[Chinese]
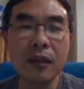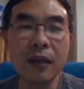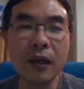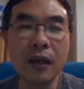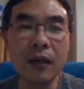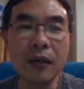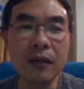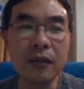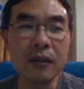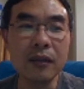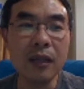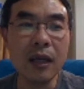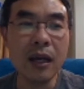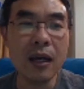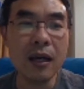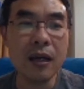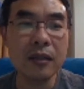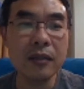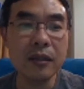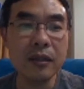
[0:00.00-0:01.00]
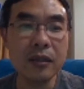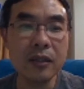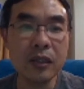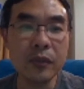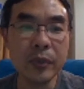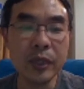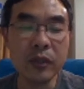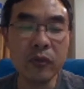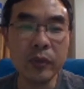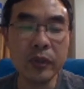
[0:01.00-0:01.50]
好，那这个视
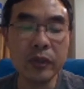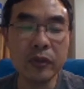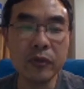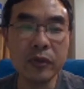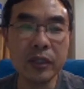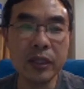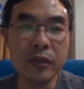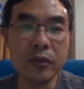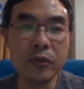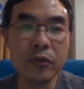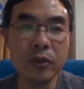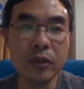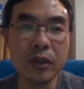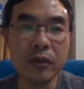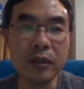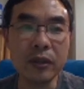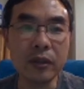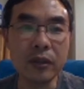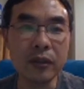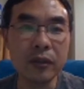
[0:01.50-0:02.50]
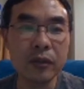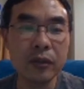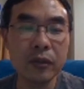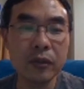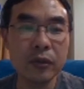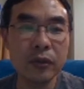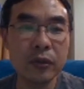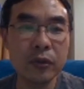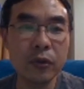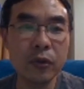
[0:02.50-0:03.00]
频我们就先做到这儿。
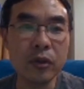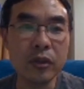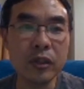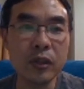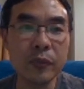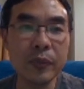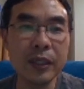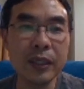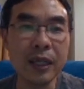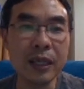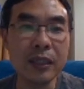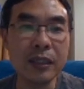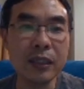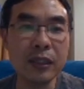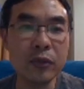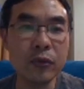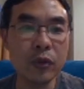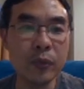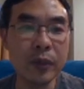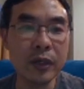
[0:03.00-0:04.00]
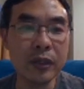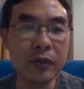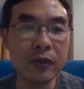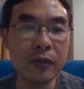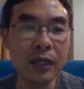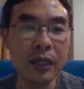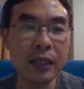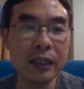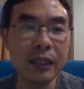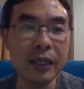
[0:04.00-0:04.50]
对我视频感兴趣的朋友，
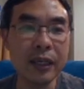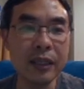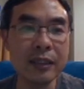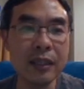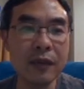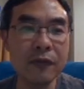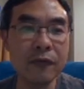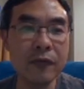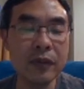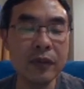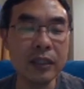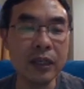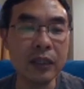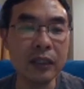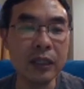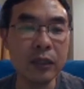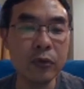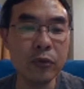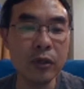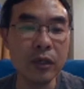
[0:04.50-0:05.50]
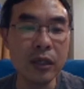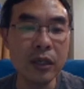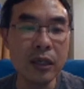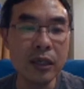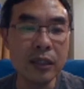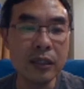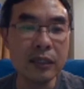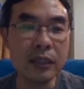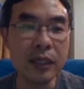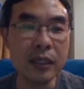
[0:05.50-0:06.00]
可以点赞、分享、订阅。
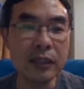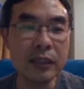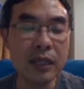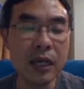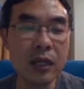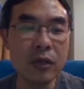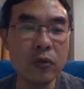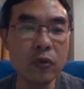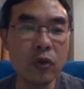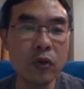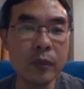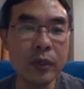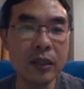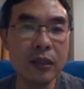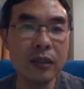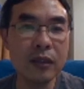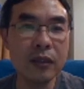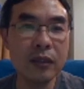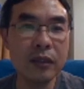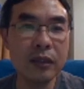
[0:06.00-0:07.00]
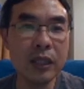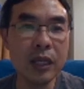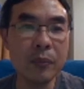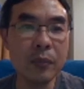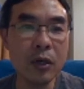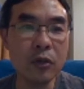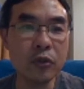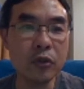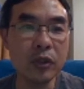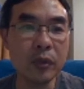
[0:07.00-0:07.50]
想加入我们电
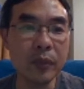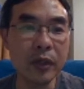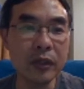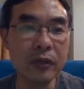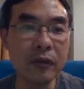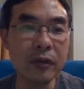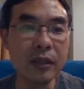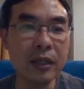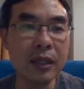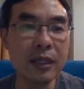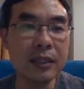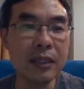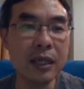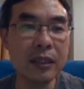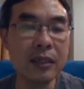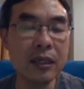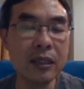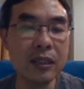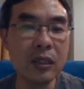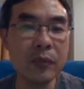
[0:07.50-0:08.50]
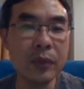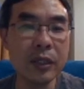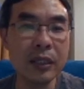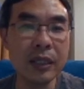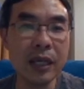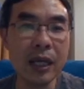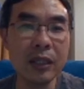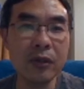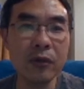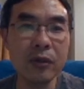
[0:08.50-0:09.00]
报群的朋友，可以加在视频
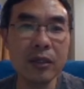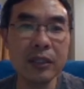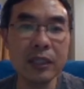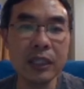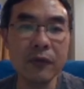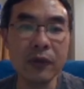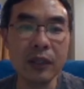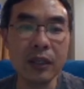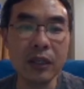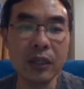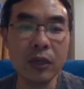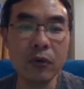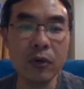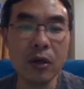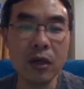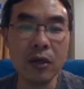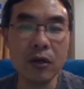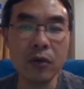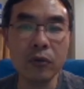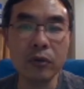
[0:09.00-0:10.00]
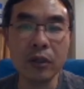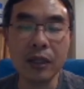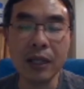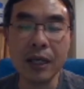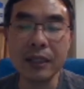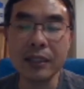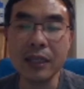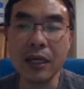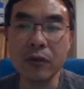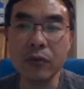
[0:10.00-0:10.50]
开头跟结尾的 Q R code
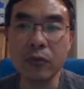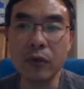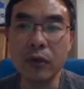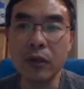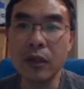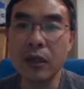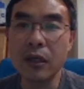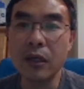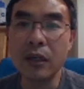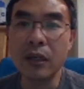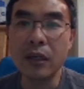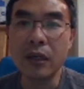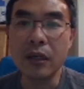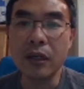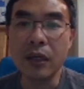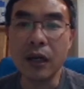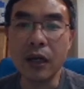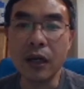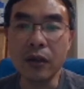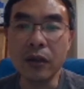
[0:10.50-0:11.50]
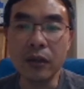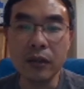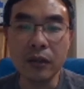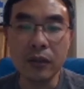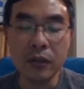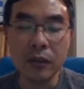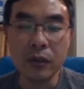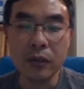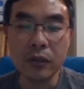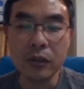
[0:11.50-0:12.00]
来加入。好。
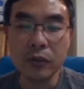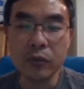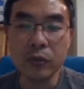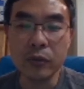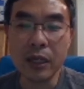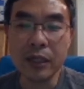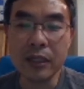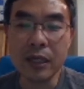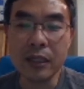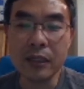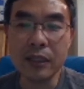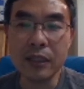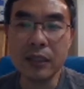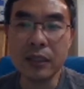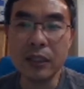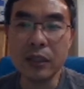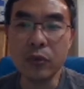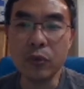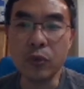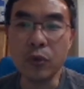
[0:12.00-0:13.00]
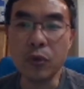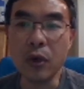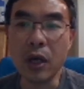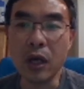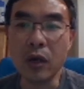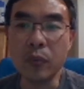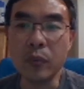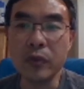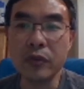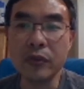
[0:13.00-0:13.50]
祝大家心情愉快，
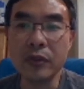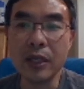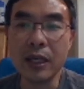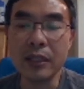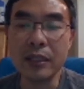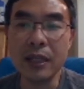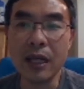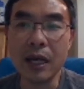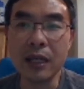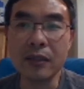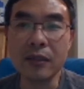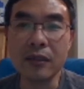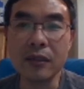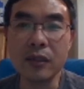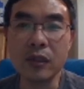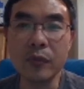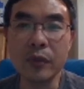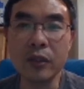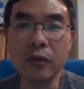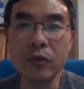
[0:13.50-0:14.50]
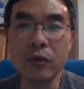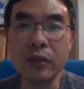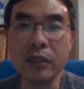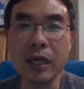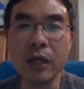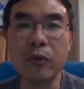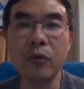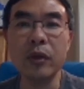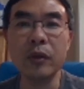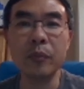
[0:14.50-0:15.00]
我们就在下次视频中
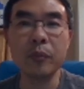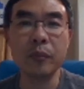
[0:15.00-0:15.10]
再会，